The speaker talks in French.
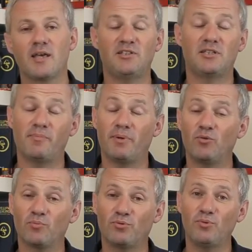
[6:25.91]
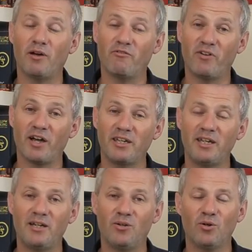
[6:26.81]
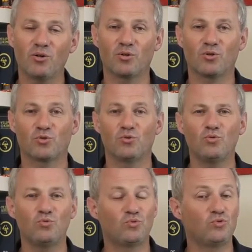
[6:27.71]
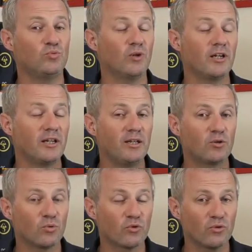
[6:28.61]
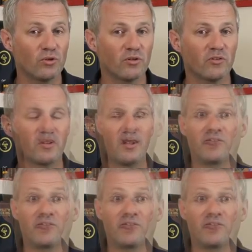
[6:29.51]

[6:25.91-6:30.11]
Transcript: mais n'hésitez pas non plus à varier les langues nom, ou tout du moins les consonances.